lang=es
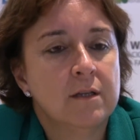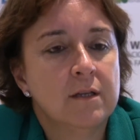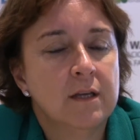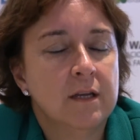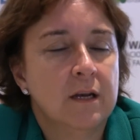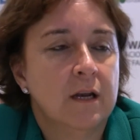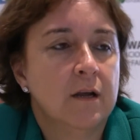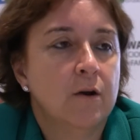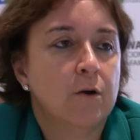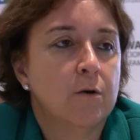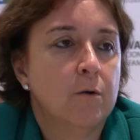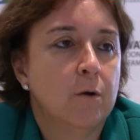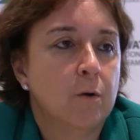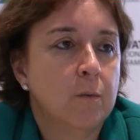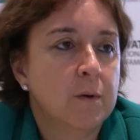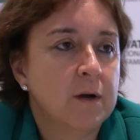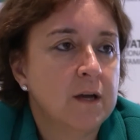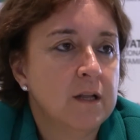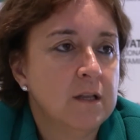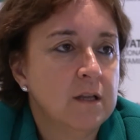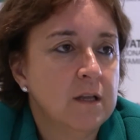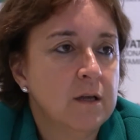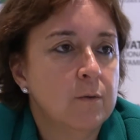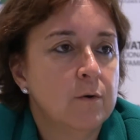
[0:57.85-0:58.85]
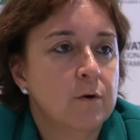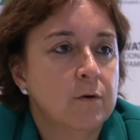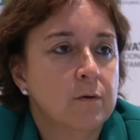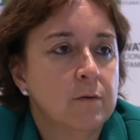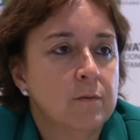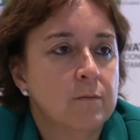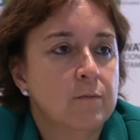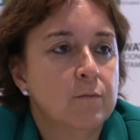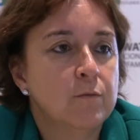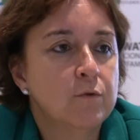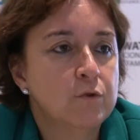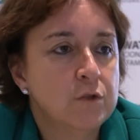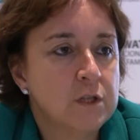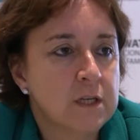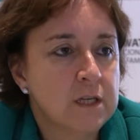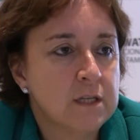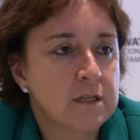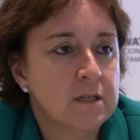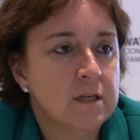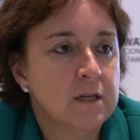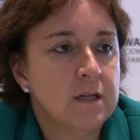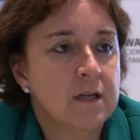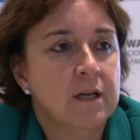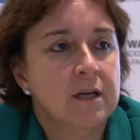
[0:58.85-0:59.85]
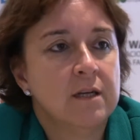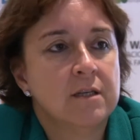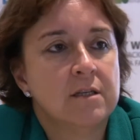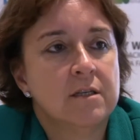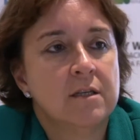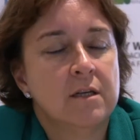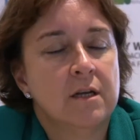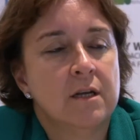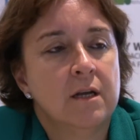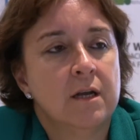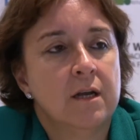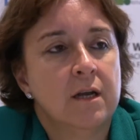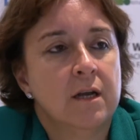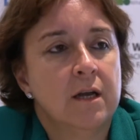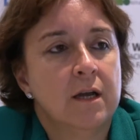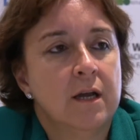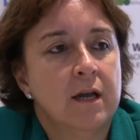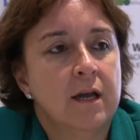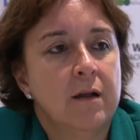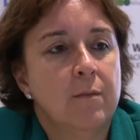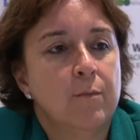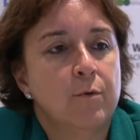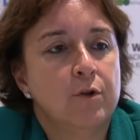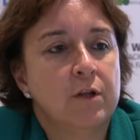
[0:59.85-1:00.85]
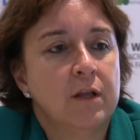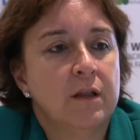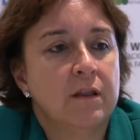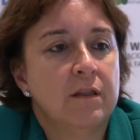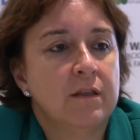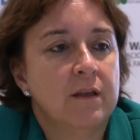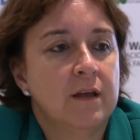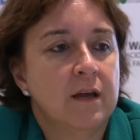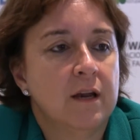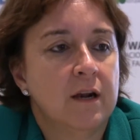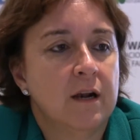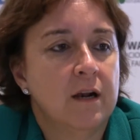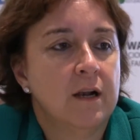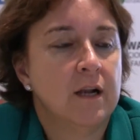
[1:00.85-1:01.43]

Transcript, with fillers: tienen como objetivo, muchas de ellas, el potenciar